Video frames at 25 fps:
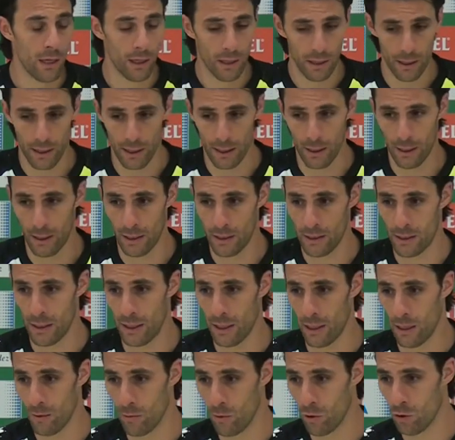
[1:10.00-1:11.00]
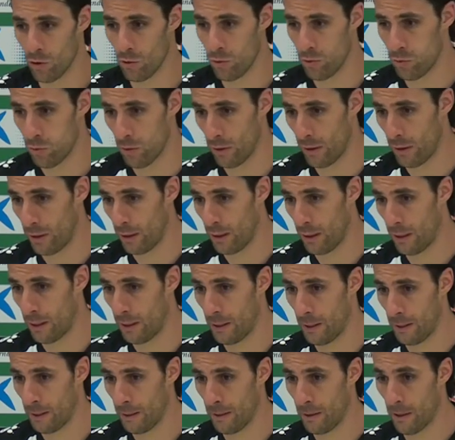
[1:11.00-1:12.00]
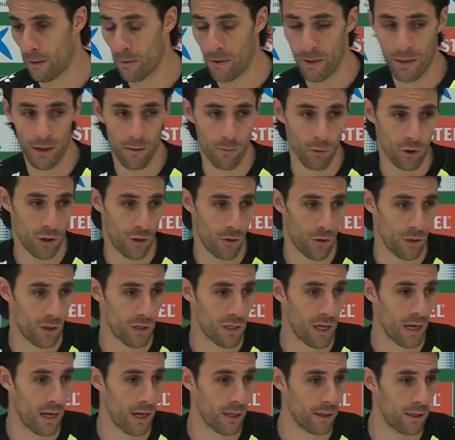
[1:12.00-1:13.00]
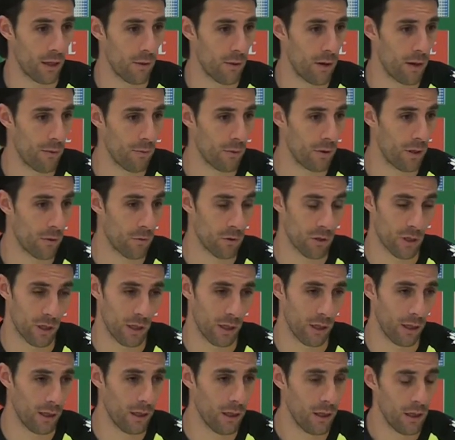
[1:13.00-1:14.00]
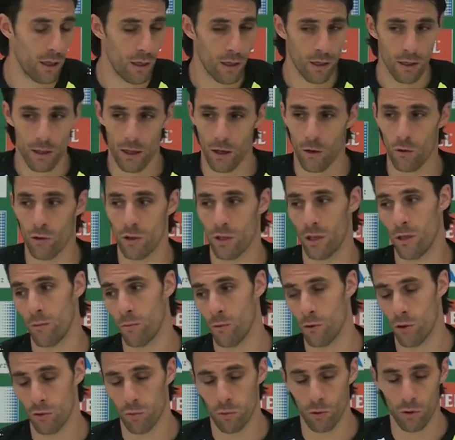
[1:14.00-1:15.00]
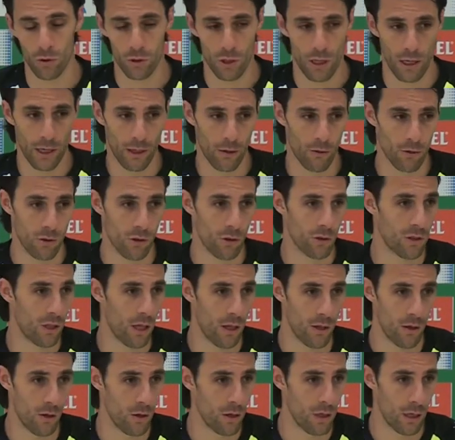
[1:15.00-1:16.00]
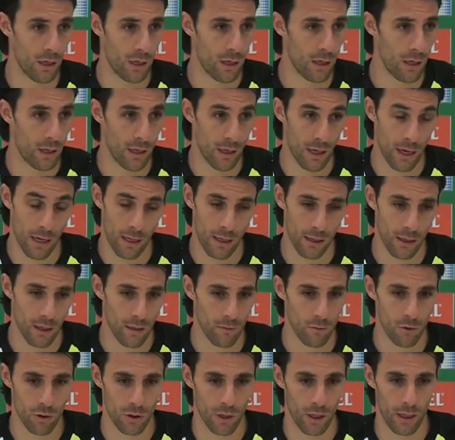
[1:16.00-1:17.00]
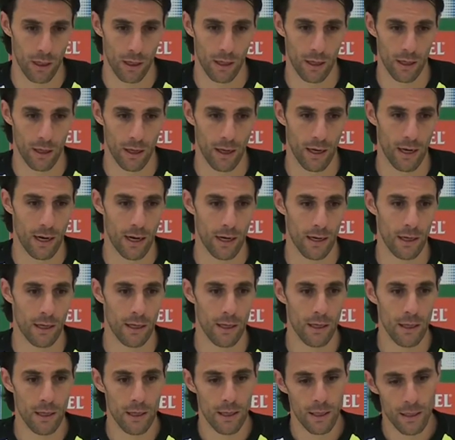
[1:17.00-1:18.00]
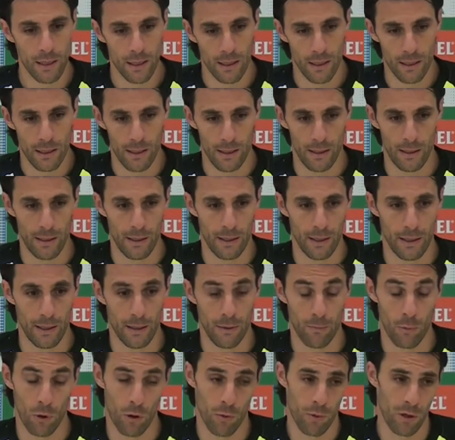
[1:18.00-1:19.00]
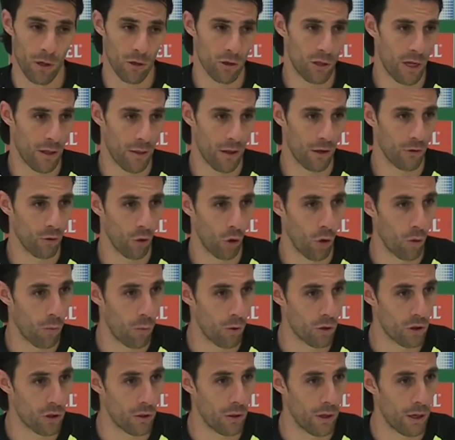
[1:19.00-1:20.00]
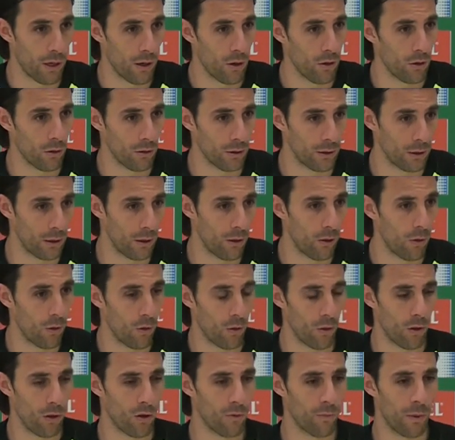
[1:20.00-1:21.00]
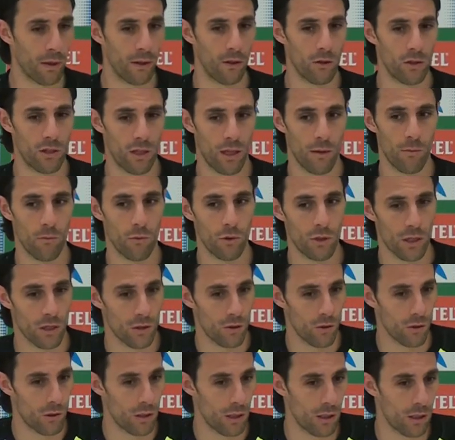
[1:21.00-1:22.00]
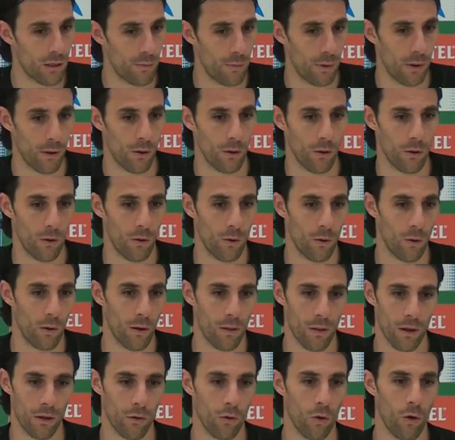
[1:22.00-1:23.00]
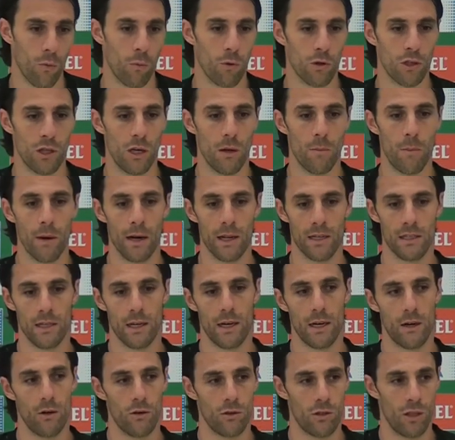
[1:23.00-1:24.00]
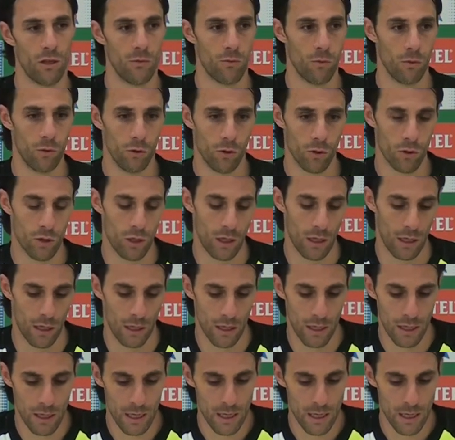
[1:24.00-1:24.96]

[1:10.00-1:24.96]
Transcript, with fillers: que si queremos eh, avanzar posiciones en la tabla, tenemos que, que conseguir muchos puntos aquí en nuestro estadio y ya tenemos que ganar eh, por lo menos hacer todo lo posible. ¿no? Eh, luego en los partidos se dan muchas cosas, pero hacer todo lo posible para sacar los tres puntos y